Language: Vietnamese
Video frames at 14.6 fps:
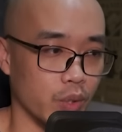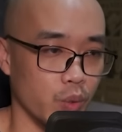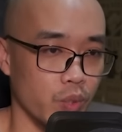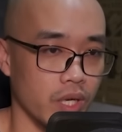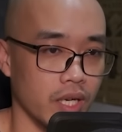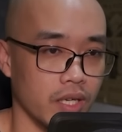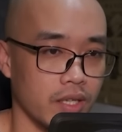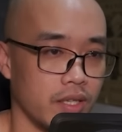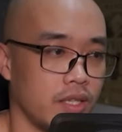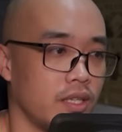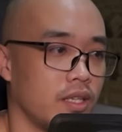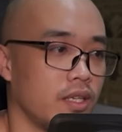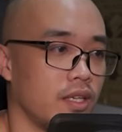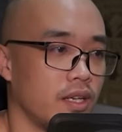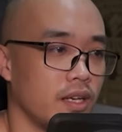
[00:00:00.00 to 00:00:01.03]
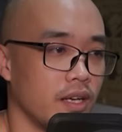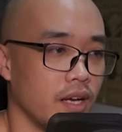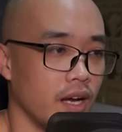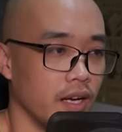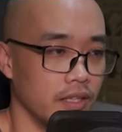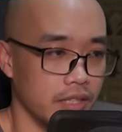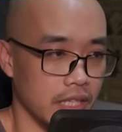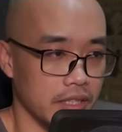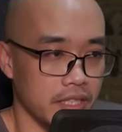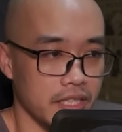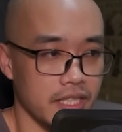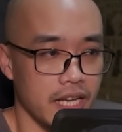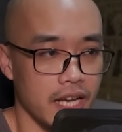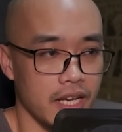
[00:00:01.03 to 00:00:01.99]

nhưng ánh sáng trong này vẫn hơi tối,